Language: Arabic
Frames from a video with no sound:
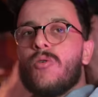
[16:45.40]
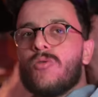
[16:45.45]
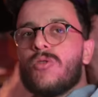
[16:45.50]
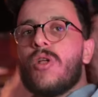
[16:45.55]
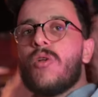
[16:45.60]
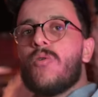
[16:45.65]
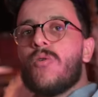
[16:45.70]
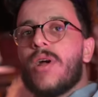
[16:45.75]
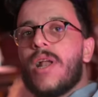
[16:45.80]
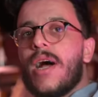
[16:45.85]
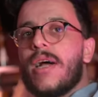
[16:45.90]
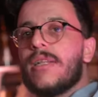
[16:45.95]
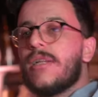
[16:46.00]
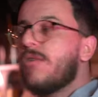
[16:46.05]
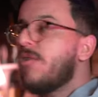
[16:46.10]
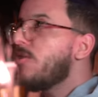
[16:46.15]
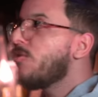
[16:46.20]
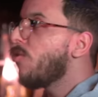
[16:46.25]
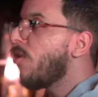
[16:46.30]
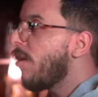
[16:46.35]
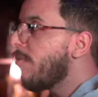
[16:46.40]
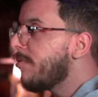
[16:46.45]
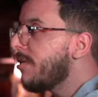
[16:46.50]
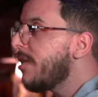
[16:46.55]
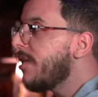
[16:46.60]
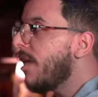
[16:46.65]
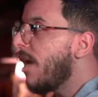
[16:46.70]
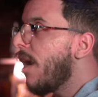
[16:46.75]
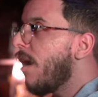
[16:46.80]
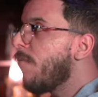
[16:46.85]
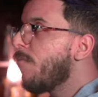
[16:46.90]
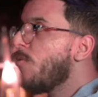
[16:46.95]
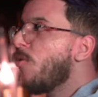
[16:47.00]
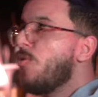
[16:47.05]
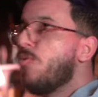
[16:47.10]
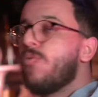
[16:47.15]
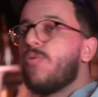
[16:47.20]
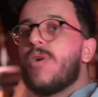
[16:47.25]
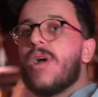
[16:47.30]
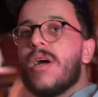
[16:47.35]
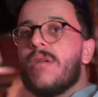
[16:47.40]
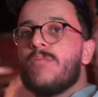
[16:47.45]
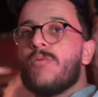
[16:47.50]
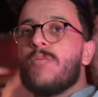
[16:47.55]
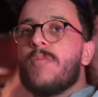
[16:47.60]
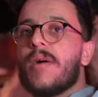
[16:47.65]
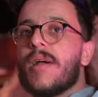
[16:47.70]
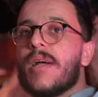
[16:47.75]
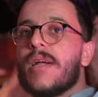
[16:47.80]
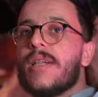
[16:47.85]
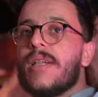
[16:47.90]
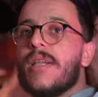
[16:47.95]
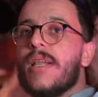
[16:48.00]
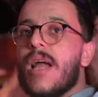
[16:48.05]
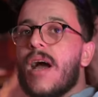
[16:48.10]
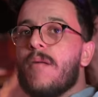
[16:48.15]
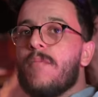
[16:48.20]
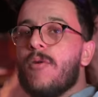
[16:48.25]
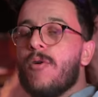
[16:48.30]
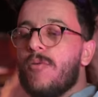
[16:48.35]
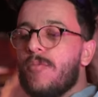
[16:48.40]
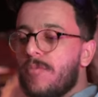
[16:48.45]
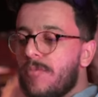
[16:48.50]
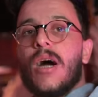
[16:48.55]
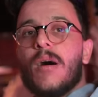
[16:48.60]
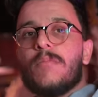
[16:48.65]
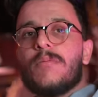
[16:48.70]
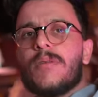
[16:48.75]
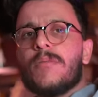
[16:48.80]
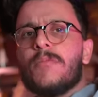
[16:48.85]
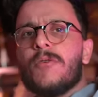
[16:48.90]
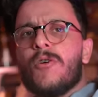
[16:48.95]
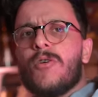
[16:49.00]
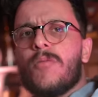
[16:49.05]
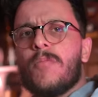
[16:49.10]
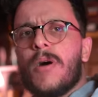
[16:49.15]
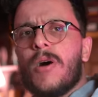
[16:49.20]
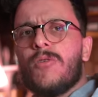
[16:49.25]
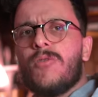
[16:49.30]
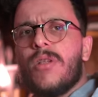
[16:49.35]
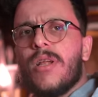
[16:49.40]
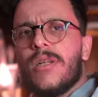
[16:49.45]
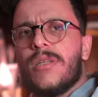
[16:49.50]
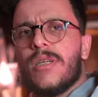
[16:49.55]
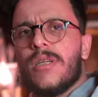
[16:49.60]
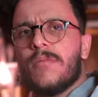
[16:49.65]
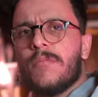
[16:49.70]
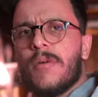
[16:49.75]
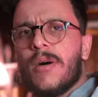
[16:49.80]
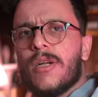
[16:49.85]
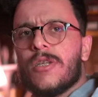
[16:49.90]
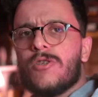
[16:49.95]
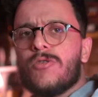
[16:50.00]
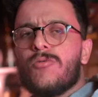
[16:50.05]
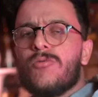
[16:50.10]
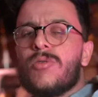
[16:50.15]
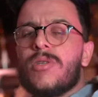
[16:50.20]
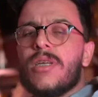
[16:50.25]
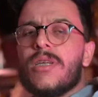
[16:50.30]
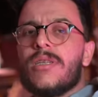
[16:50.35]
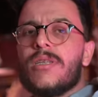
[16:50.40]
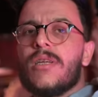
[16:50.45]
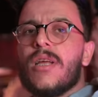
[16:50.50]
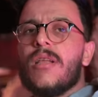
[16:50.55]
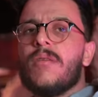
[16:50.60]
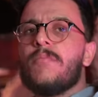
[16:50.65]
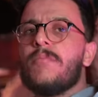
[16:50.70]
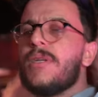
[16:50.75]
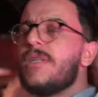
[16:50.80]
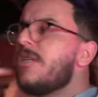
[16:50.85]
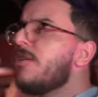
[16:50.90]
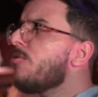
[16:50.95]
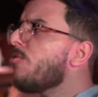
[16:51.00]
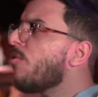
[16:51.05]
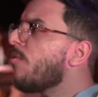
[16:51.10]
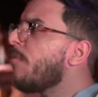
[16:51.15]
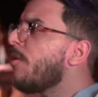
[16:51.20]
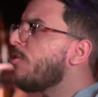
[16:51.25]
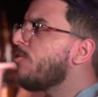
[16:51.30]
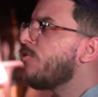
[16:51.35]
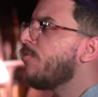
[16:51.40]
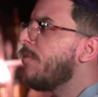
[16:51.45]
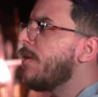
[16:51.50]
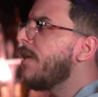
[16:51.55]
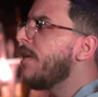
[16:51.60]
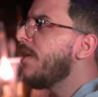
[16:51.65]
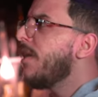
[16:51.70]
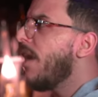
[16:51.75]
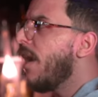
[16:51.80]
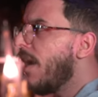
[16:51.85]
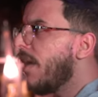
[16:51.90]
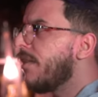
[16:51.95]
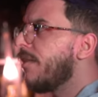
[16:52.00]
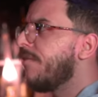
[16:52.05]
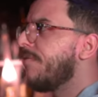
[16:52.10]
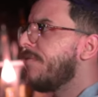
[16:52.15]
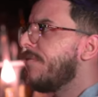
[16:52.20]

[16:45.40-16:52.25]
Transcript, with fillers: ودروك راه عنده 51 عام وكاع المباريات اللي لعبهم 534 ماتش وسجل 274 هدف